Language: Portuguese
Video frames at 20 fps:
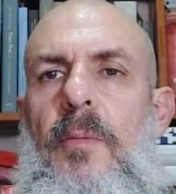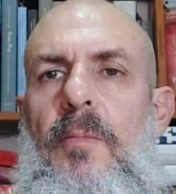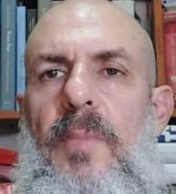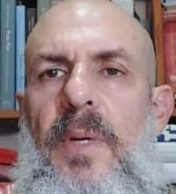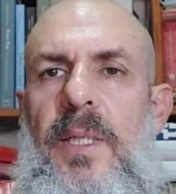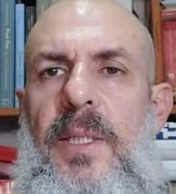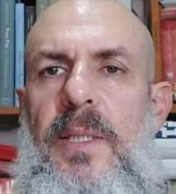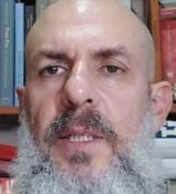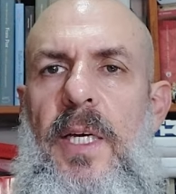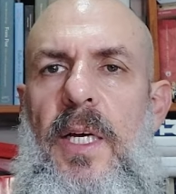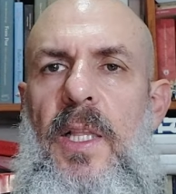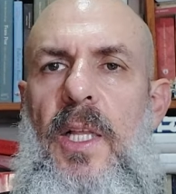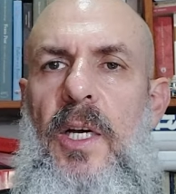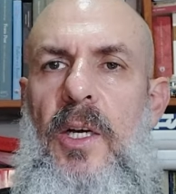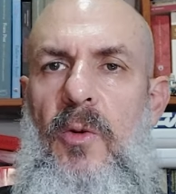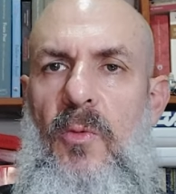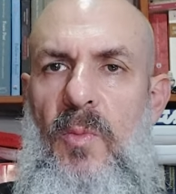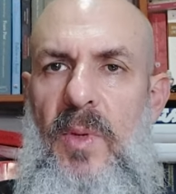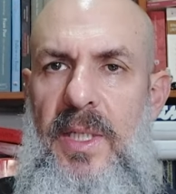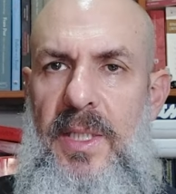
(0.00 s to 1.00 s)
mas ela
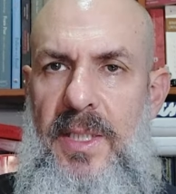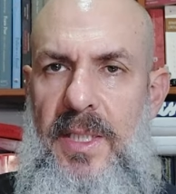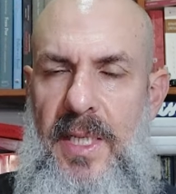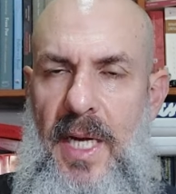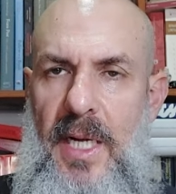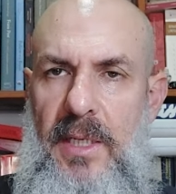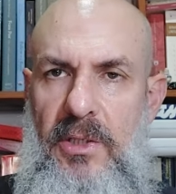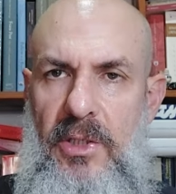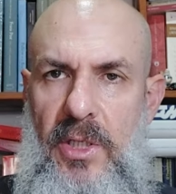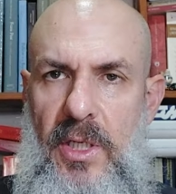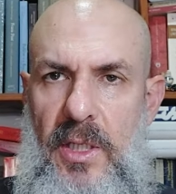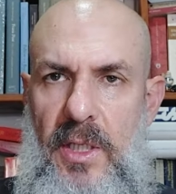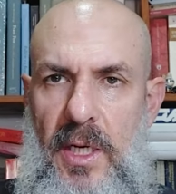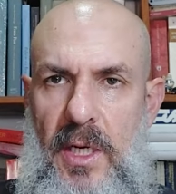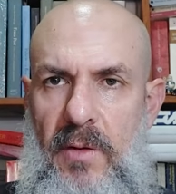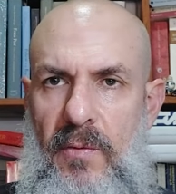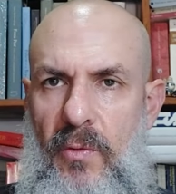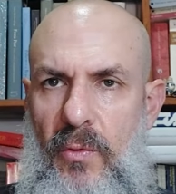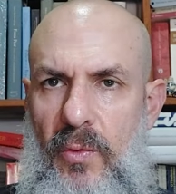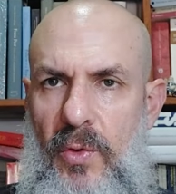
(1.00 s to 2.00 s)
é uma sátira da
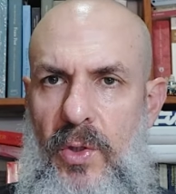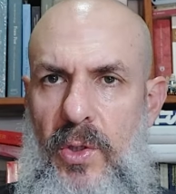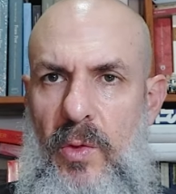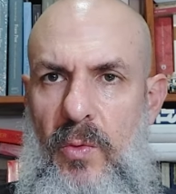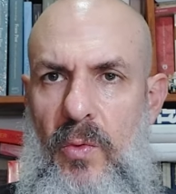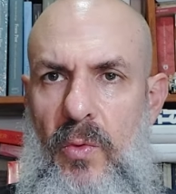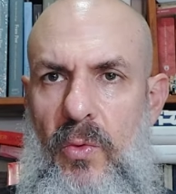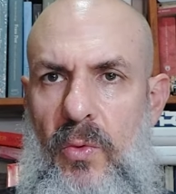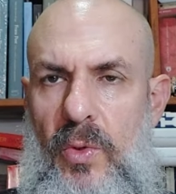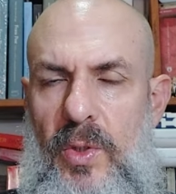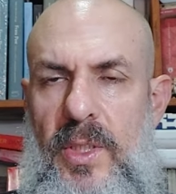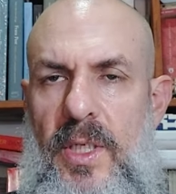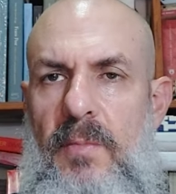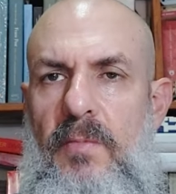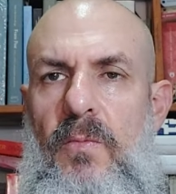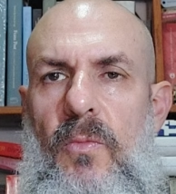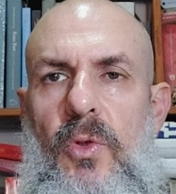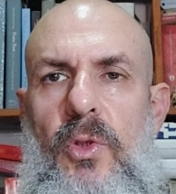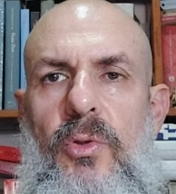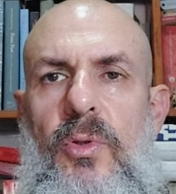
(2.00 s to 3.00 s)
Revolução Russa
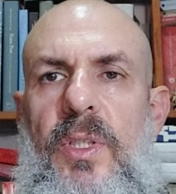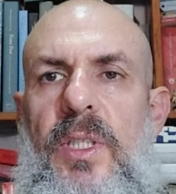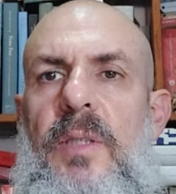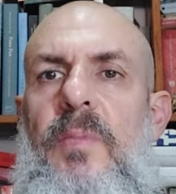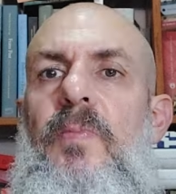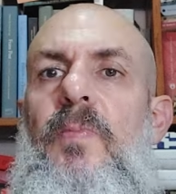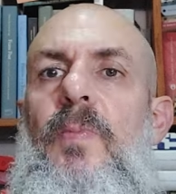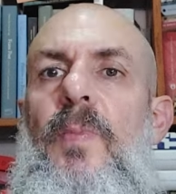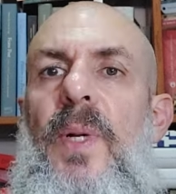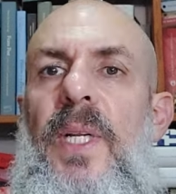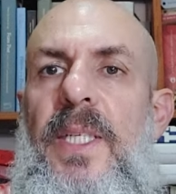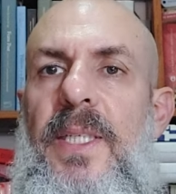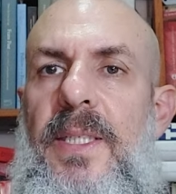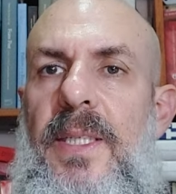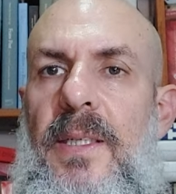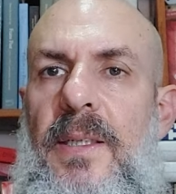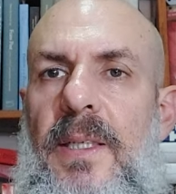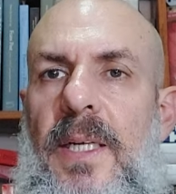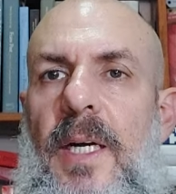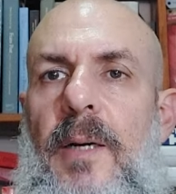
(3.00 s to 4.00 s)
muito
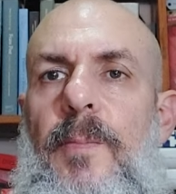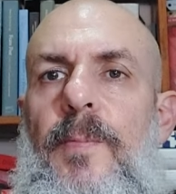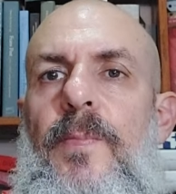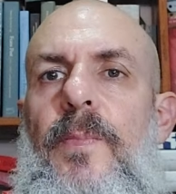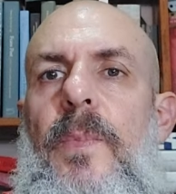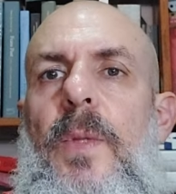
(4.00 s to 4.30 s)
explícita,